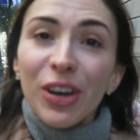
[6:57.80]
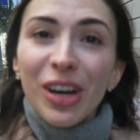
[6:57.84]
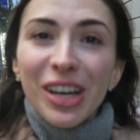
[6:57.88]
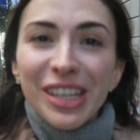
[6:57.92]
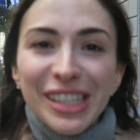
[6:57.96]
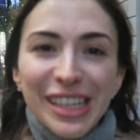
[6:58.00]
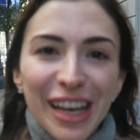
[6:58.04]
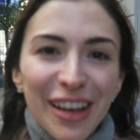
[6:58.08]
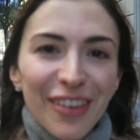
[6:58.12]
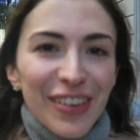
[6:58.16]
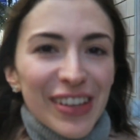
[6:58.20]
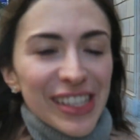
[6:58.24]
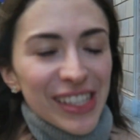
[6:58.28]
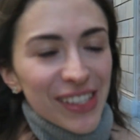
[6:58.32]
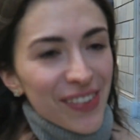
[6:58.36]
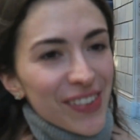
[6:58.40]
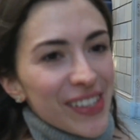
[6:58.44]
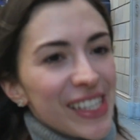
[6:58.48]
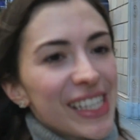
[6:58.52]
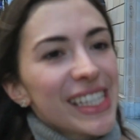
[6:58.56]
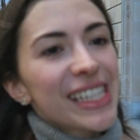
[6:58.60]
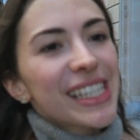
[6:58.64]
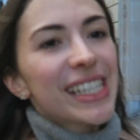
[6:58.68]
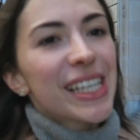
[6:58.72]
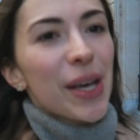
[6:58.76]
хотела вас
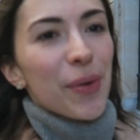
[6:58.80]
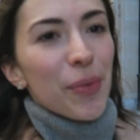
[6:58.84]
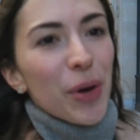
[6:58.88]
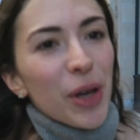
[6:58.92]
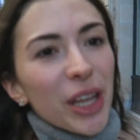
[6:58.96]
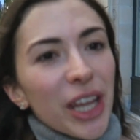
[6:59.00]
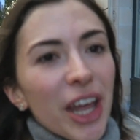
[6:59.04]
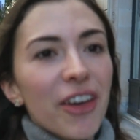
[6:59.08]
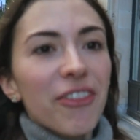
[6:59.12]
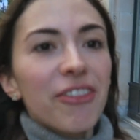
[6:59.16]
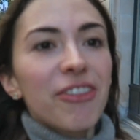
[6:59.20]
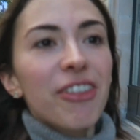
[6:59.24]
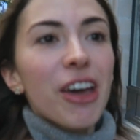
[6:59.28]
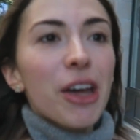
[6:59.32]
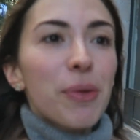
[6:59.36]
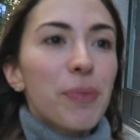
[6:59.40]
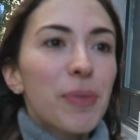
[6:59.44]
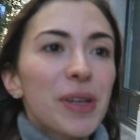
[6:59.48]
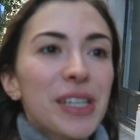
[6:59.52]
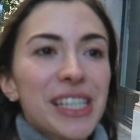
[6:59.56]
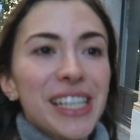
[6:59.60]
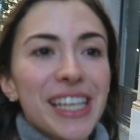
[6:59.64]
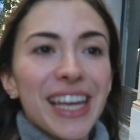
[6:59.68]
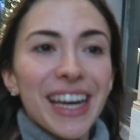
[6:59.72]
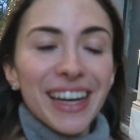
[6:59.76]
сводить с собой на
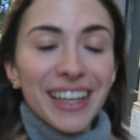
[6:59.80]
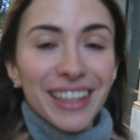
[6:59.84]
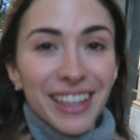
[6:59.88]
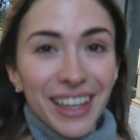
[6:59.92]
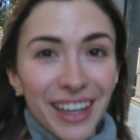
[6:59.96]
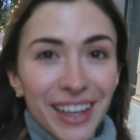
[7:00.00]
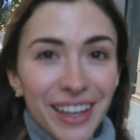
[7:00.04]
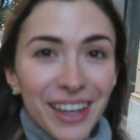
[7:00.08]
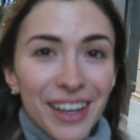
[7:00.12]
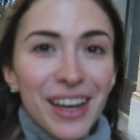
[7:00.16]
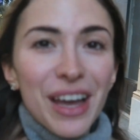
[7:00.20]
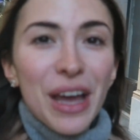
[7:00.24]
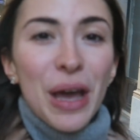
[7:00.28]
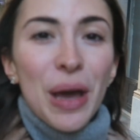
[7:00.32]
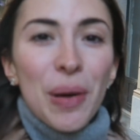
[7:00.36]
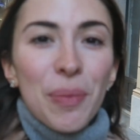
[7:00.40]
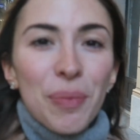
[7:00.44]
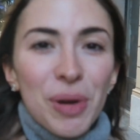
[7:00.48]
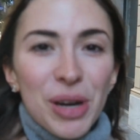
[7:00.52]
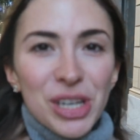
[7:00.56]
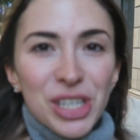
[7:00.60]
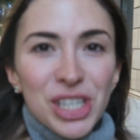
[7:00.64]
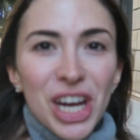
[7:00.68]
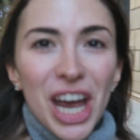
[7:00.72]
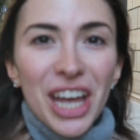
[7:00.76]
фермерский рынок.
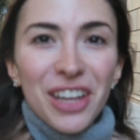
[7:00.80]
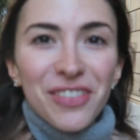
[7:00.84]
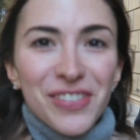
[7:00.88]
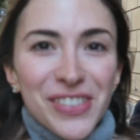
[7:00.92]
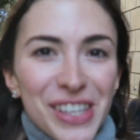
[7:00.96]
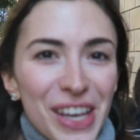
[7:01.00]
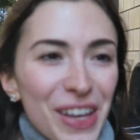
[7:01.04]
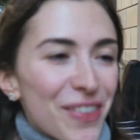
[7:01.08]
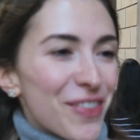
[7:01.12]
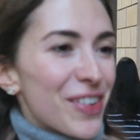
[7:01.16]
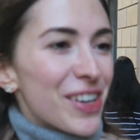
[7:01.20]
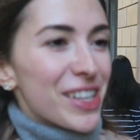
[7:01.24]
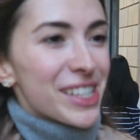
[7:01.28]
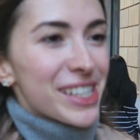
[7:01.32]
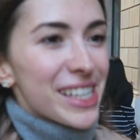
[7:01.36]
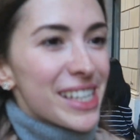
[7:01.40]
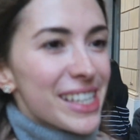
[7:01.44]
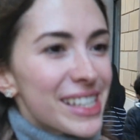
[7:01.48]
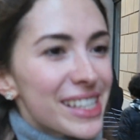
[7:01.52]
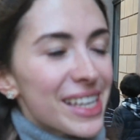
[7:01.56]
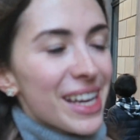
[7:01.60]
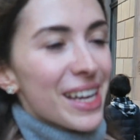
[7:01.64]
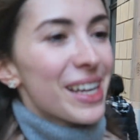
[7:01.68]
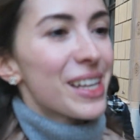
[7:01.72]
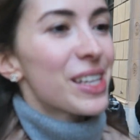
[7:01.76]
Приезжать в
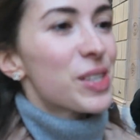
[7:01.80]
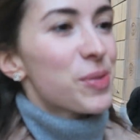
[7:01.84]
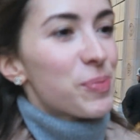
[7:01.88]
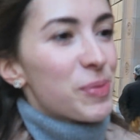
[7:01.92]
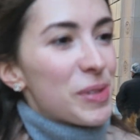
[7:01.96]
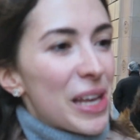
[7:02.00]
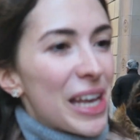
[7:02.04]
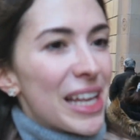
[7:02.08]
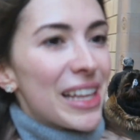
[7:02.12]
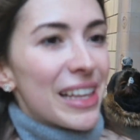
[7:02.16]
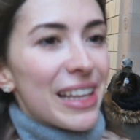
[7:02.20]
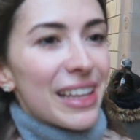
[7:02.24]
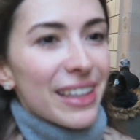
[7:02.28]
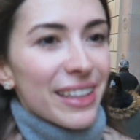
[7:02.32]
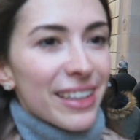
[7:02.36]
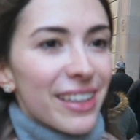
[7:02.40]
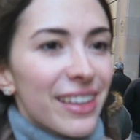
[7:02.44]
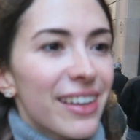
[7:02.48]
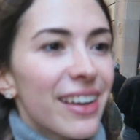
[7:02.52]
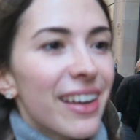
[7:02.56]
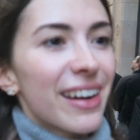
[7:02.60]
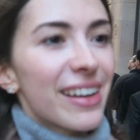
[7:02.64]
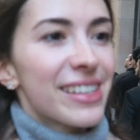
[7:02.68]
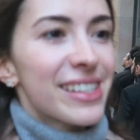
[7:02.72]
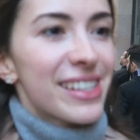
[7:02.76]
Сан-Франциско специально для
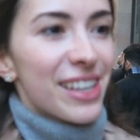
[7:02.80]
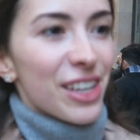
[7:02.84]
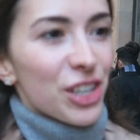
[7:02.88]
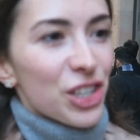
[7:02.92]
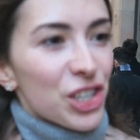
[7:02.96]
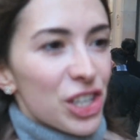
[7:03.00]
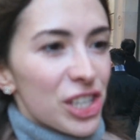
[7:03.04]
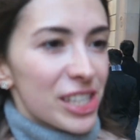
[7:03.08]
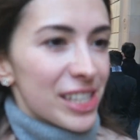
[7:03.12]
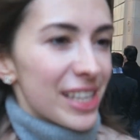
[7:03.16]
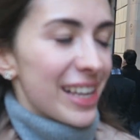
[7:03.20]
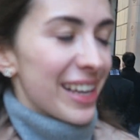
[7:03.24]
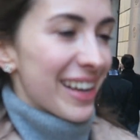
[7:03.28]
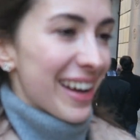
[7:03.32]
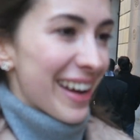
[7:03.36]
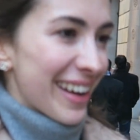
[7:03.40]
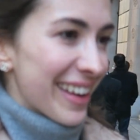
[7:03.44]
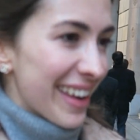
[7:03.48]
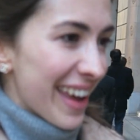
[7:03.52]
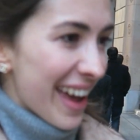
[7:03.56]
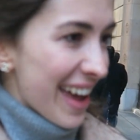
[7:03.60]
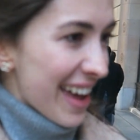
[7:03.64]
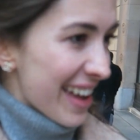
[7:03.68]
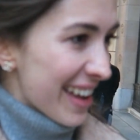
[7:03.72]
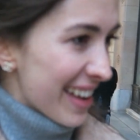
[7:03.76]
таких городских жителей, как
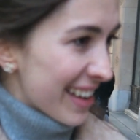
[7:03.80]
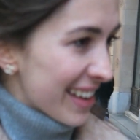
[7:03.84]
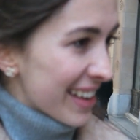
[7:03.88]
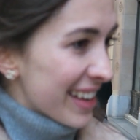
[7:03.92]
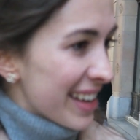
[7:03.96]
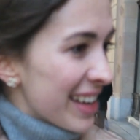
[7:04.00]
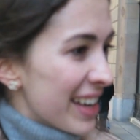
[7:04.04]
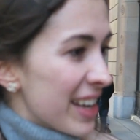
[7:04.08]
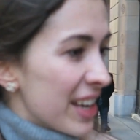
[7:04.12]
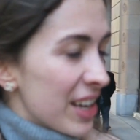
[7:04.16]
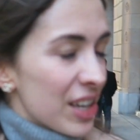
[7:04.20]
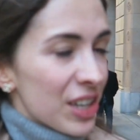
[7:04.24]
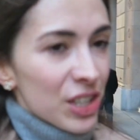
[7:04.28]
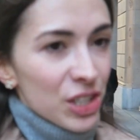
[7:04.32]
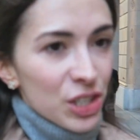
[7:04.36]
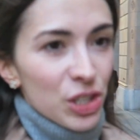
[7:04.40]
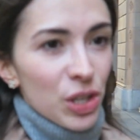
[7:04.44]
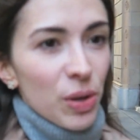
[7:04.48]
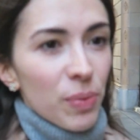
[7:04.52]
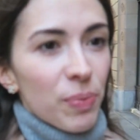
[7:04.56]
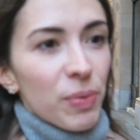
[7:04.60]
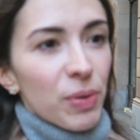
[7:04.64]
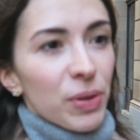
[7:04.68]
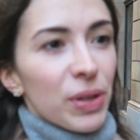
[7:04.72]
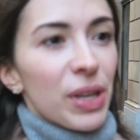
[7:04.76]
я,
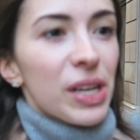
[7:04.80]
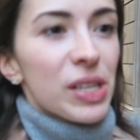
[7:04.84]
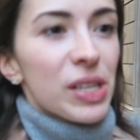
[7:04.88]
чтобы у